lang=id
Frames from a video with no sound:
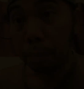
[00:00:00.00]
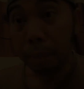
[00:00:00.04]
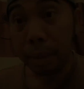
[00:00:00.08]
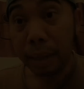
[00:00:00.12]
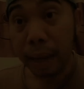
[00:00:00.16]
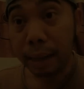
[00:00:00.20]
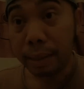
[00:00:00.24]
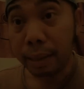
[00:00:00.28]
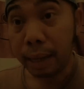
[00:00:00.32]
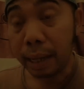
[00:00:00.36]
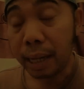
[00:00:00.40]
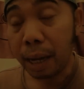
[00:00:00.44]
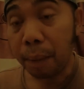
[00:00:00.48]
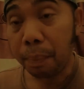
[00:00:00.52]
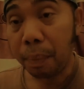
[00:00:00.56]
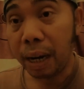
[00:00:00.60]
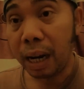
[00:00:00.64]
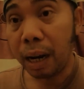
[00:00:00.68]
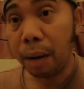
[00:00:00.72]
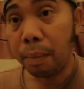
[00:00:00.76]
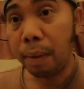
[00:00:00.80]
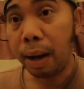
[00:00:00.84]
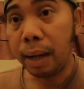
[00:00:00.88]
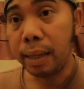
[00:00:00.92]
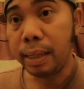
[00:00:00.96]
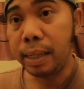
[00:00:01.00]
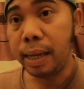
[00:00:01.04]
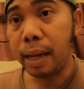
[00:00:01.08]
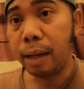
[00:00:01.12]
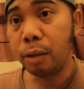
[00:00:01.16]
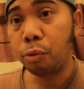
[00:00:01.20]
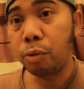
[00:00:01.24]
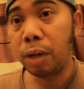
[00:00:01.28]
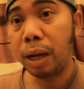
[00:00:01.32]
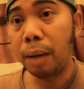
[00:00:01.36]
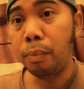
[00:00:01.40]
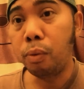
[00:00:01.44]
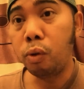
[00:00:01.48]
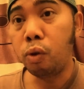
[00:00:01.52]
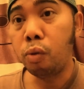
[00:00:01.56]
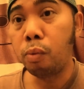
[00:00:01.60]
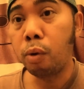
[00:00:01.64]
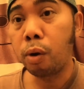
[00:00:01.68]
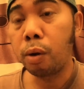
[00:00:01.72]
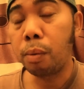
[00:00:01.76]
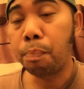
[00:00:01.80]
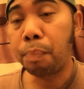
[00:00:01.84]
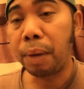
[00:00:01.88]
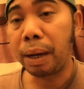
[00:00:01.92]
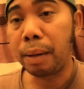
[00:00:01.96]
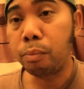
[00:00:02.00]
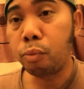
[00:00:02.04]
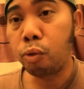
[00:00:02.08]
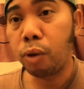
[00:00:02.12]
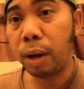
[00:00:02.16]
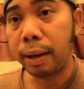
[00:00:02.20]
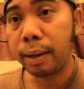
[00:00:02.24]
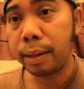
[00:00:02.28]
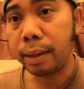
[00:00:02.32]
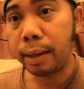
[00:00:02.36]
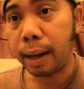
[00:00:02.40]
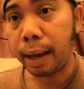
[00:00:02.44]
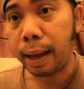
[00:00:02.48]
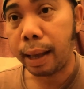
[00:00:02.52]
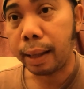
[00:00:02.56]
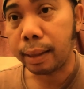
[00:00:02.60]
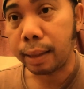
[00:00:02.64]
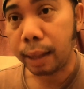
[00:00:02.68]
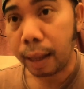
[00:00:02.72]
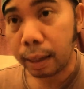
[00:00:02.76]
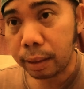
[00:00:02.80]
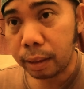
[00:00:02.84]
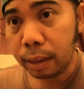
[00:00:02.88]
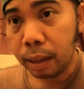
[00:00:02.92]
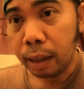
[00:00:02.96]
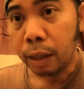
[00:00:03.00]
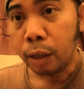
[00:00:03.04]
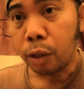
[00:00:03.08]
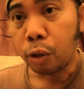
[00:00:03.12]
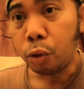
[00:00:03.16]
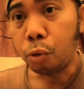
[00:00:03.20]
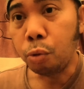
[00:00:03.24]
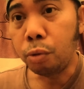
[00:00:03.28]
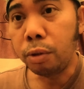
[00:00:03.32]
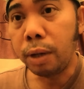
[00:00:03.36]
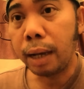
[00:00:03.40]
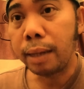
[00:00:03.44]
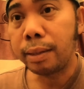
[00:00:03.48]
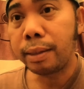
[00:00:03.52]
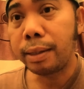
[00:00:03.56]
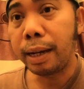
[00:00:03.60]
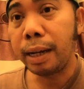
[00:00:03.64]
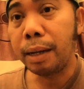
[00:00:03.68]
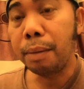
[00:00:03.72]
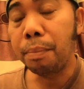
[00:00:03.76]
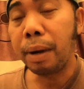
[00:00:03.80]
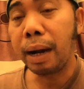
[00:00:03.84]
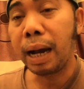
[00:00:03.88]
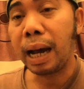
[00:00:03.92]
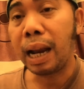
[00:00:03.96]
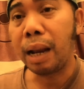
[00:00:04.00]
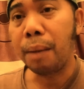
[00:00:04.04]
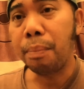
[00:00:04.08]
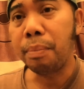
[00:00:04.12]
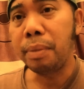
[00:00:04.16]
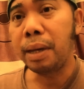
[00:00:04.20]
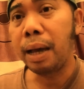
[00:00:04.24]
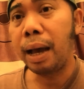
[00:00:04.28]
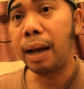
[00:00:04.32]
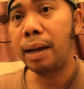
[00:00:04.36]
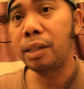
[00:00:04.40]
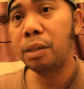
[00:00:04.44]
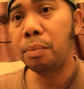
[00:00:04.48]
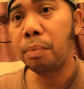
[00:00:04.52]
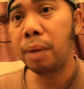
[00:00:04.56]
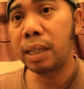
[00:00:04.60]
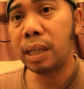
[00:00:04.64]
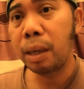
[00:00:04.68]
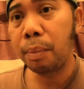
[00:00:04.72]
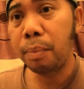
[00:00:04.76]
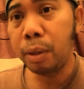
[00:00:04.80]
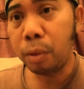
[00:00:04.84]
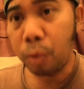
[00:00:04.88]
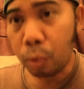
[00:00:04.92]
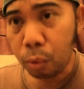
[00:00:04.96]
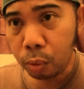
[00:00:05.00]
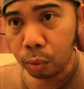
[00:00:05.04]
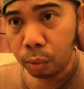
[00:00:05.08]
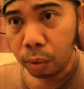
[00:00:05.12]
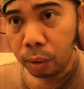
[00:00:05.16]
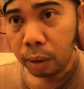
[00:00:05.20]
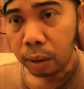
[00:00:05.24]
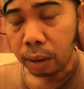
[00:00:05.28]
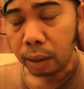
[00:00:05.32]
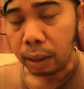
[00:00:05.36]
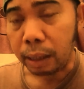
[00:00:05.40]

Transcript: Biasanya pada bayi yang sudah berumur 4 bulan ke atas juga sering mengalami hal semacam itu.